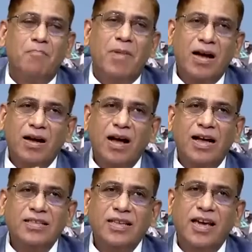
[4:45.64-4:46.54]

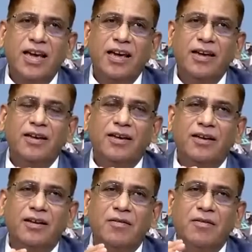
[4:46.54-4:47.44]
मक्का से
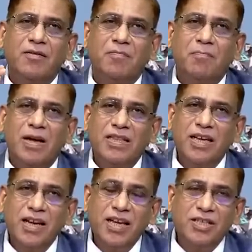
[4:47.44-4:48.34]

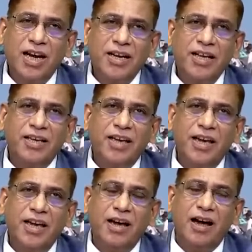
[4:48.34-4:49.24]
मदीने जाने
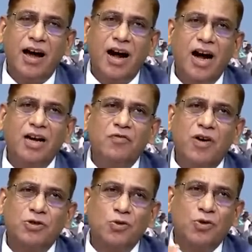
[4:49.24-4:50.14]
के आठ
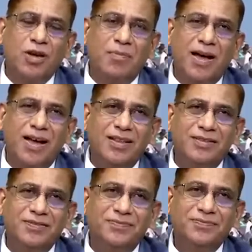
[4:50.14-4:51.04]
वर्षों के
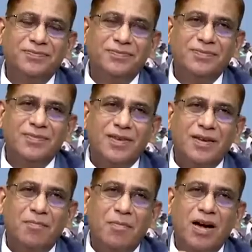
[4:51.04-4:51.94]
बाद
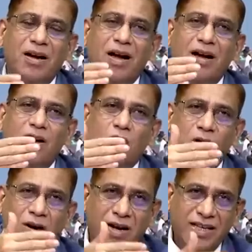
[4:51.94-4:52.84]
मक्का का
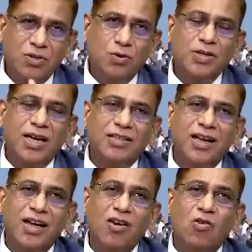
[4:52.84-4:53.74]
कॉन्केस्ट हो
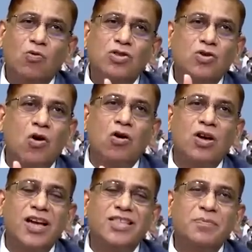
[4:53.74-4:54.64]
जाता है और उस
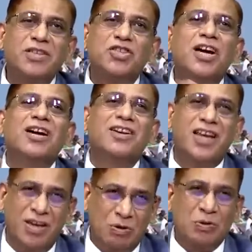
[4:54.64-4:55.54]
कॉन्केस्ट में जंग
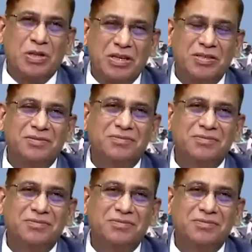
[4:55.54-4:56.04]
नहीं होती